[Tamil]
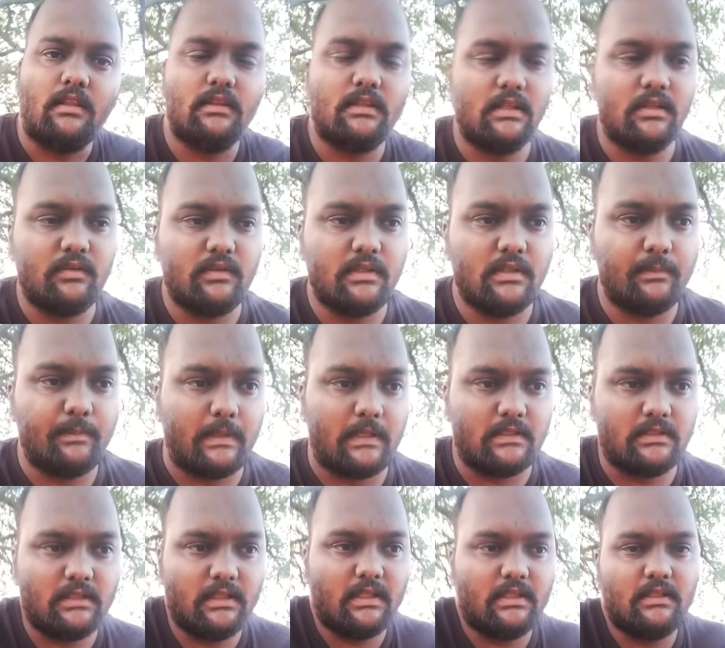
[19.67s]
அந்தளவுக்கு இந்த
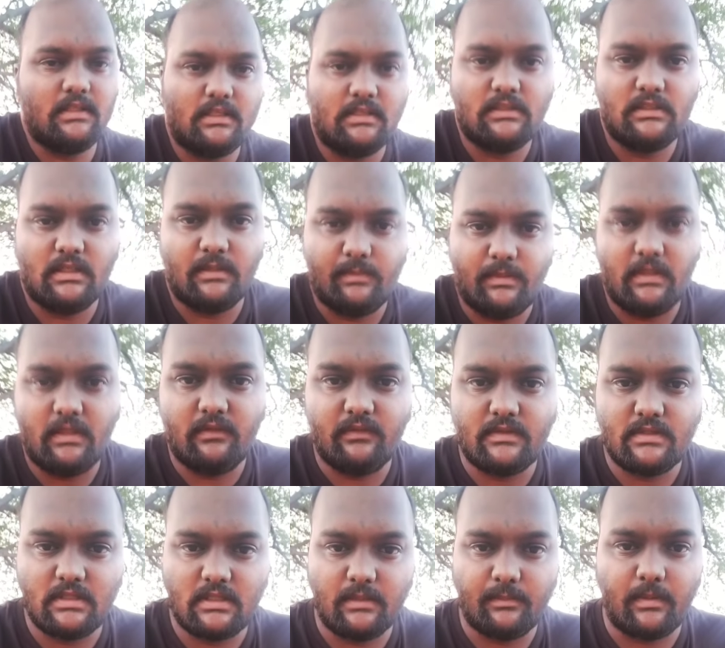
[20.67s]
படத்தில் என்ன இருக்குது அப்படிங்கிற
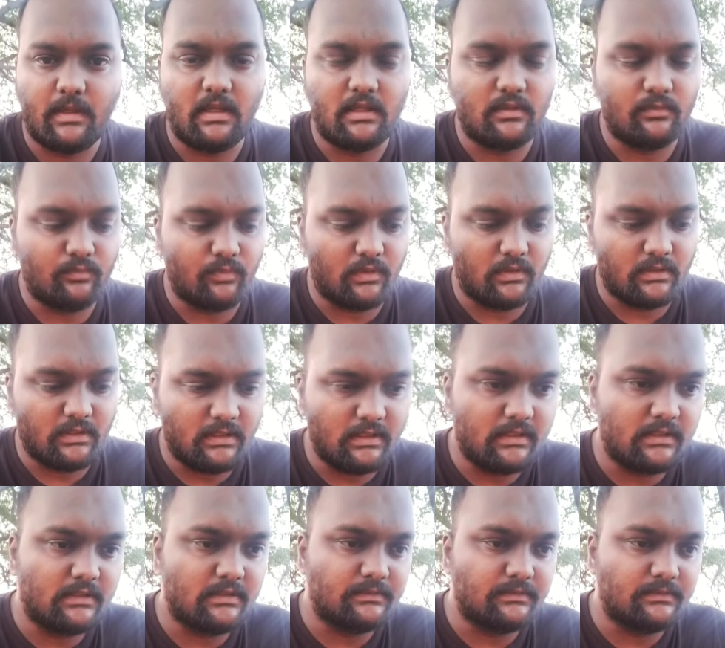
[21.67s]
விஷயத்தை பார்க்கும்பொழுது